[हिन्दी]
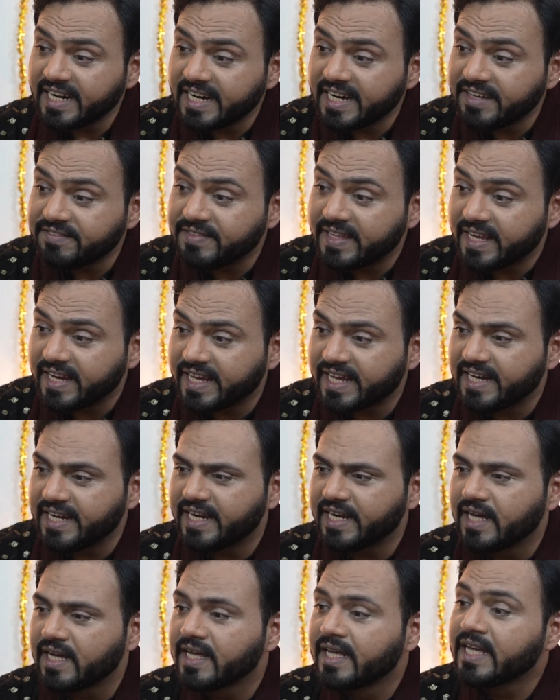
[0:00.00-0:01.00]
रिलीफ देने के
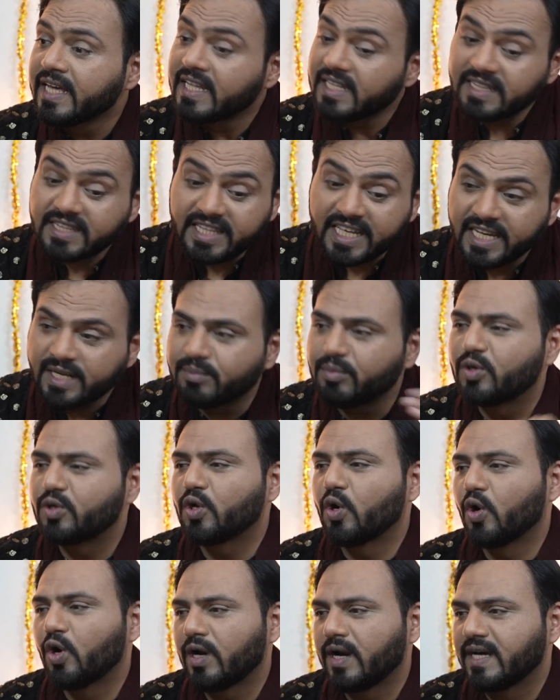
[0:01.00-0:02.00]
लिए ना तीन
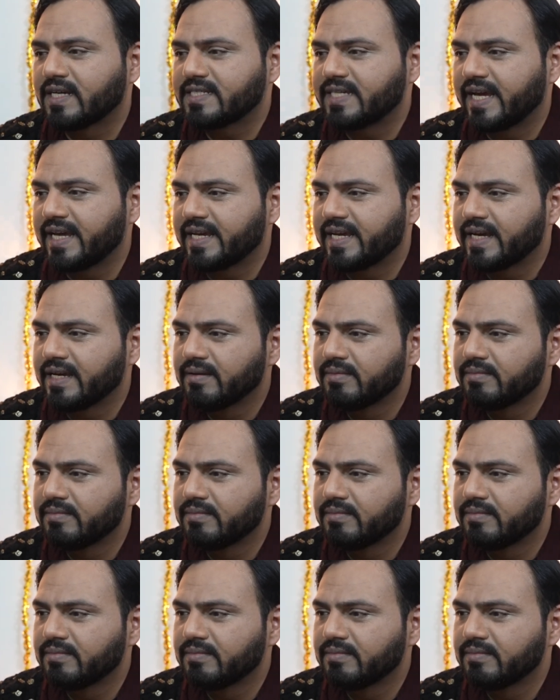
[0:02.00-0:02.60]
बुट्टो और लग जाएंगे